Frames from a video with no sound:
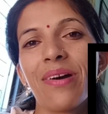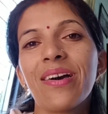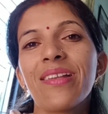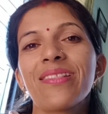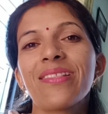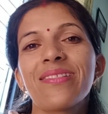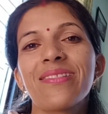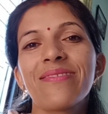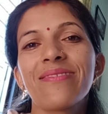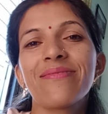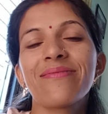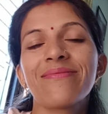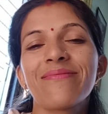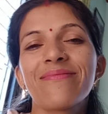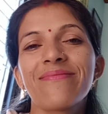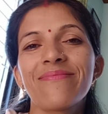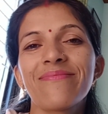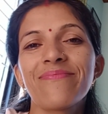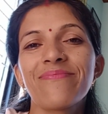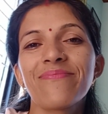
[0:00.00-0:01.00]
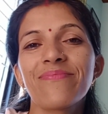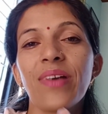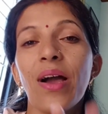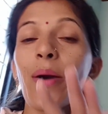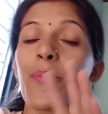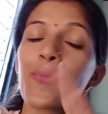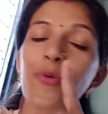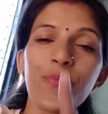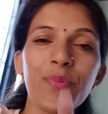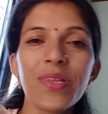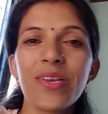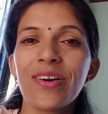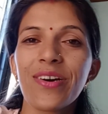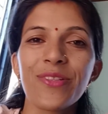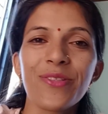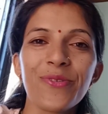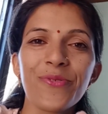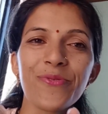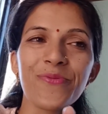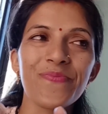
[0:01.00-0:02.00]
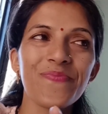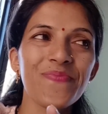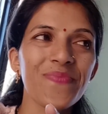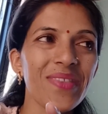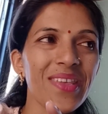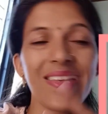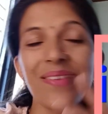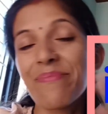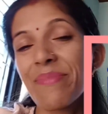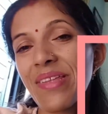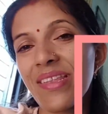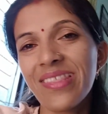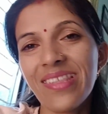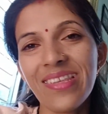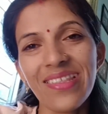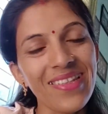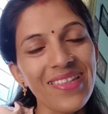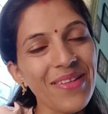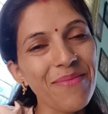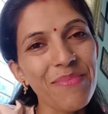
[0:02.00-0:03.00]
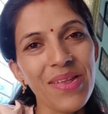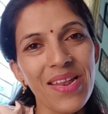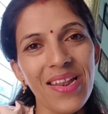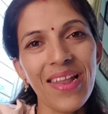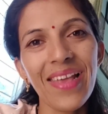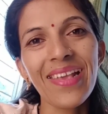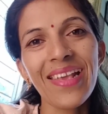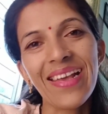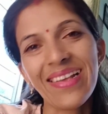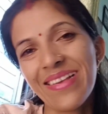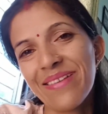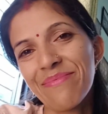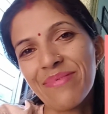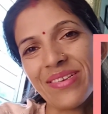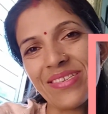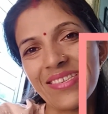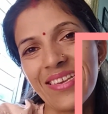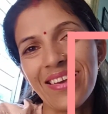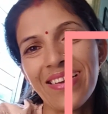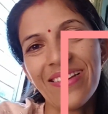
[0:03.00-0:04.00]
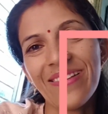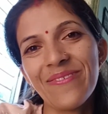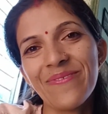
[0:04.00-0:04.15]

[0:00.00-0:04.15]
बाद आपको भी दिखाती हूँ कि मेरी दीदी ने मेरे लिए क्या क्या भेजा है